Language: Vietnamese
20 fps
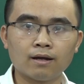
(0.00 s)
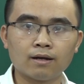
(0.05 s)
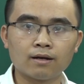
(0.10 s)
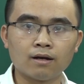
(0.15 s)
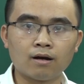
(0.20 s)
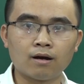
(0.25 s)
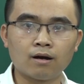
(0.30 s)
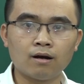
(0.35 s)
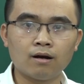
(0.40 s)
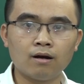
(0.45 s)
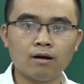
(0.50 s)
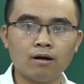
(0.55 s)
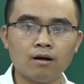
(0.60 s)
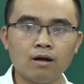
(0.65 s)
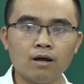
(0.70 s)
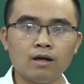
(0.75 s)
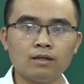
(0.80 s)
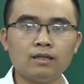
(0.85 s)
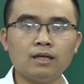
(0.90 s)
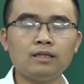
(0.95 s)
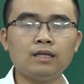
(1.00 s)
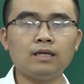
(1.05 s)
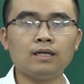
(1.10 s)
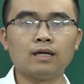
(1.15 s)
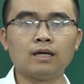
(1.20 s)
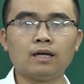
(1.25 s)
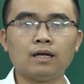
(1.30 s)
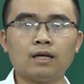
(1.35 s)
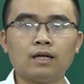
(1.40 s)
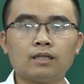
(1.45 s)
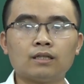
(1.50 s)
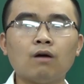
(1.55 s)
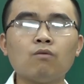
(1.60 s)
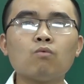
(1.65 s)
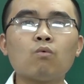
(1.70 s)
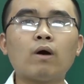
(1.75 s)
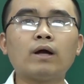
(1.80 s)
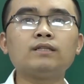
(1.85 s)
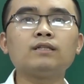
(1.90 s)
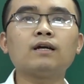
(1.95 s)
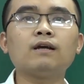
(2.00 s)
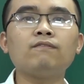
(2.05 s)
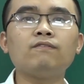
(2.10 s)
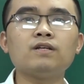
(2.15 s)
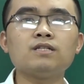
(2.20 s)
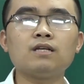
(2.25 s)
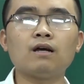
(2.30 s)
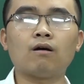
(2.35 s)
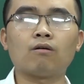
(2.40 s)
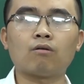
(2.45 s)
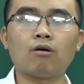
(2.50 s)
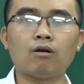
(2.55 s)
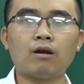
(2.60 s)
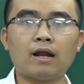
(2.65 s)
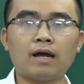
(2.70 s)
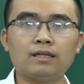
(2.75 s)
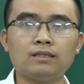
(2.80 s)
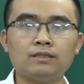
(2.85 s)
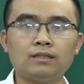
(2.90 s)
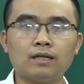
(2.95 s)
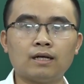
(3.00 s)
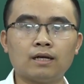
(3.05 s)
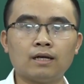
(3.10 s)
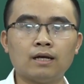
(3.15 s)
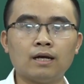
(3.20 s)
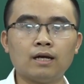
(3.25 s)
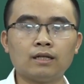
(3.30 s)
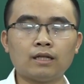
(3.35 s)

Đó, thế thì thông qua những cái video học online như này,